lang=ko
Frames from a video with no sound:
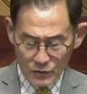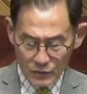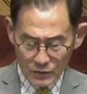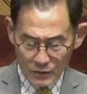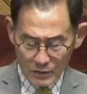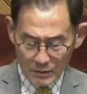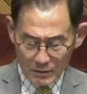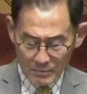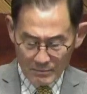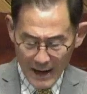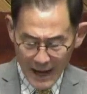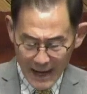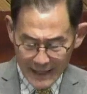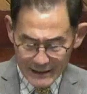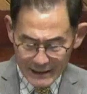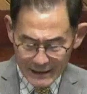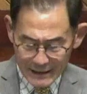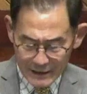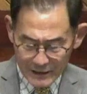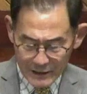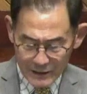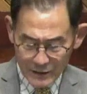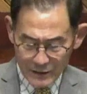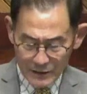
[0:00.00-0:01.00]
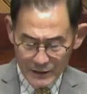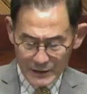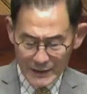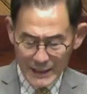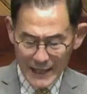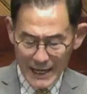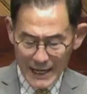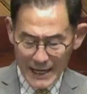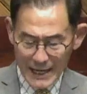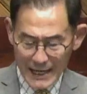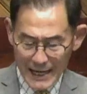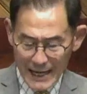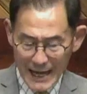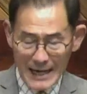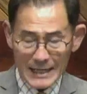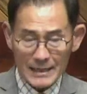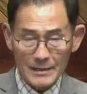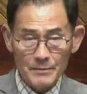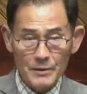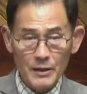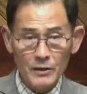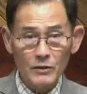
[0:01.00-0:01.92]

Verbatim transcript: 만일 그렇지 않으면